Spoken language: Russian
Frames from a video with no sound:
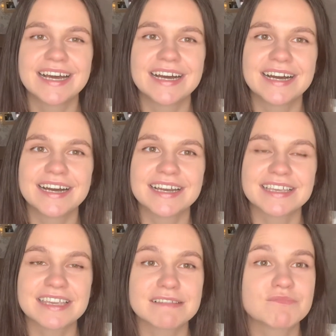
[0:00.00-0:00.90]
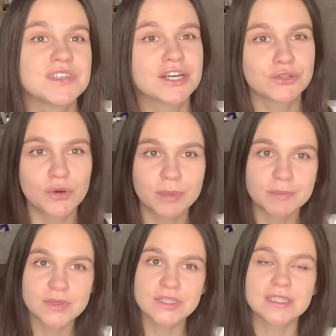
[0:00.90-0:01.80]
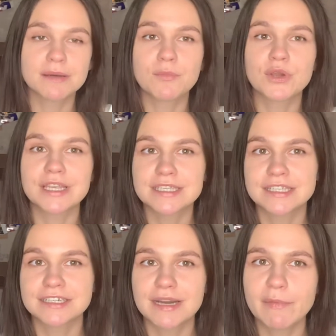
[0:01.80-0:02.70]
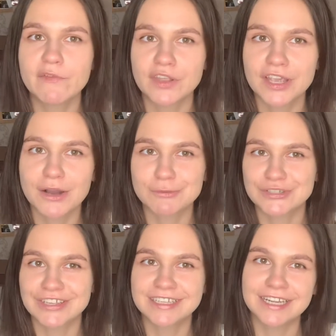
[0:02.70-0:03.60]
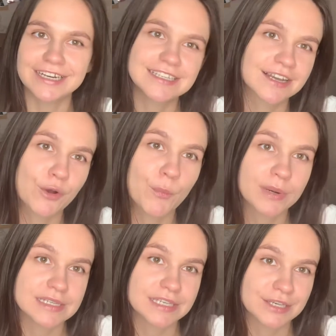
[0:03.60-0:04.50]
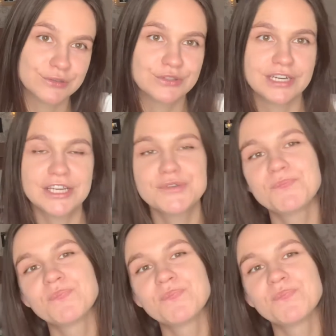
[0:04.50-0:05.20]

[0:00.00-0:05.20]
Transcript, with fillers: А, те, кто подписан на мой инстаграм, наверняка уже догадались, о каком празднике идет речь.